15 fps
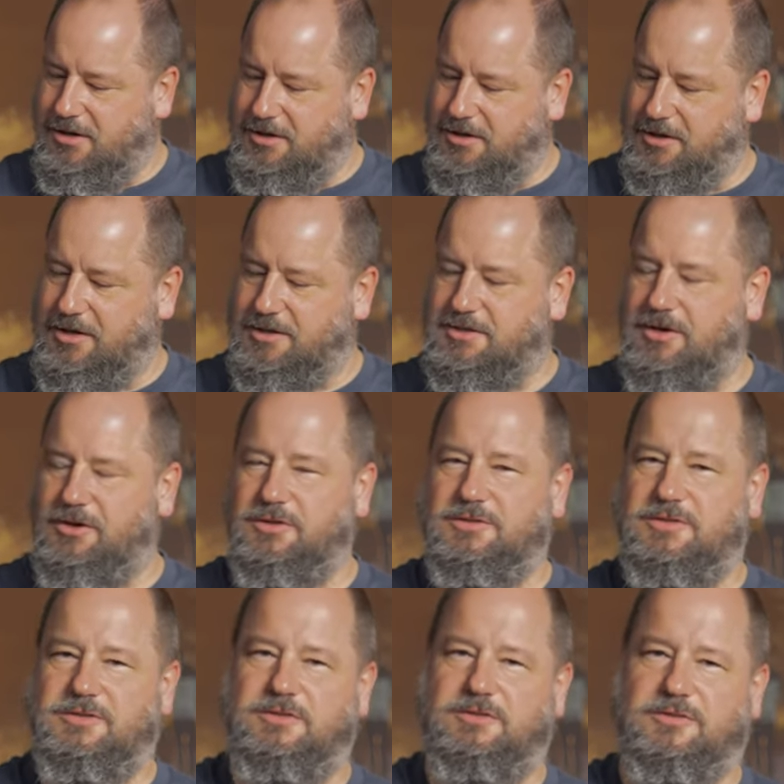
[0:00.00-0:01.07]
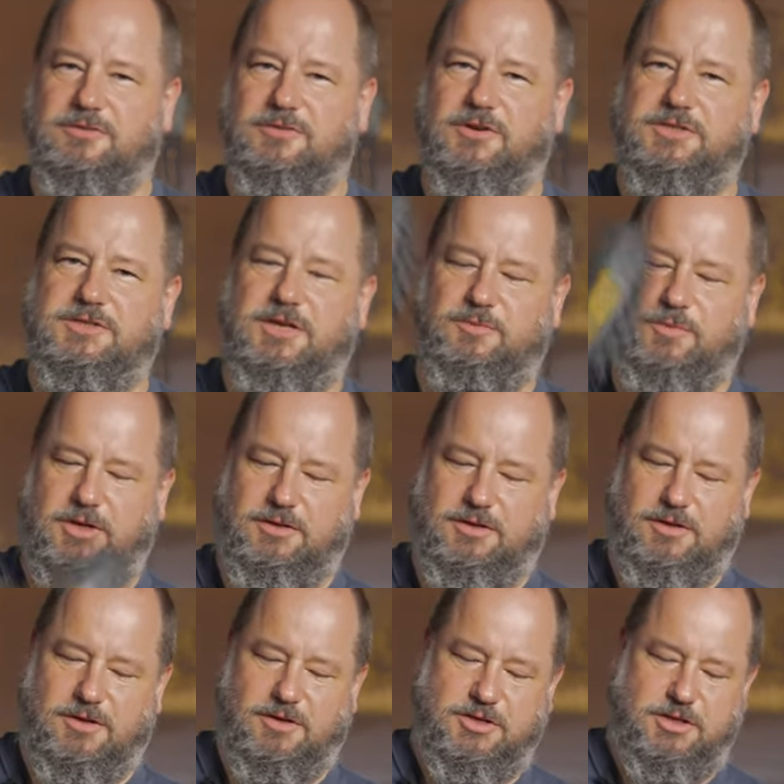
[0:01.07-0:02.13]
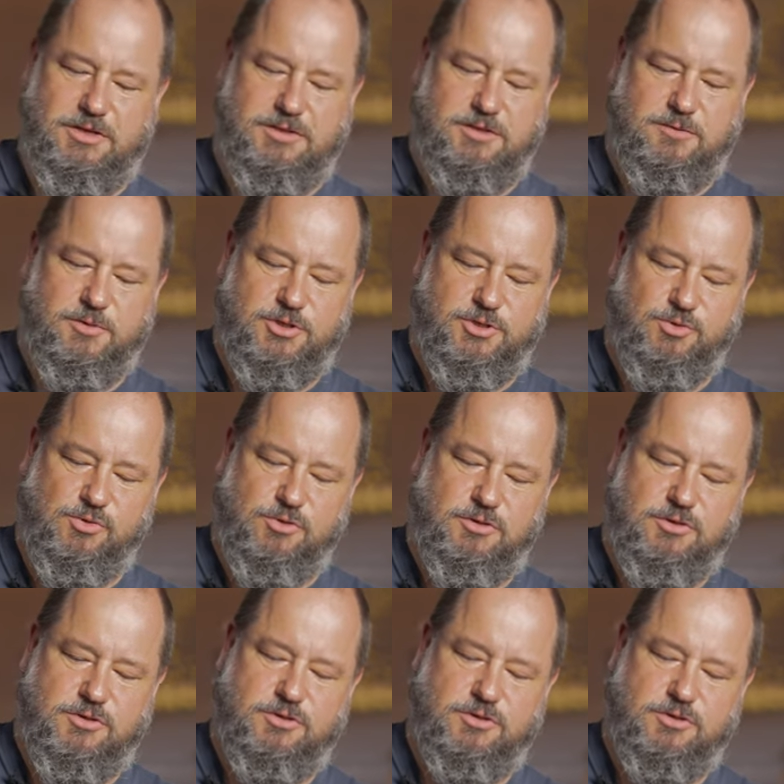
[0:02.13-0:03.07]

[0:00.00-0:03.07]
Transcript: ihr geht raus und nach 10 Meter steht es nicht mehr so,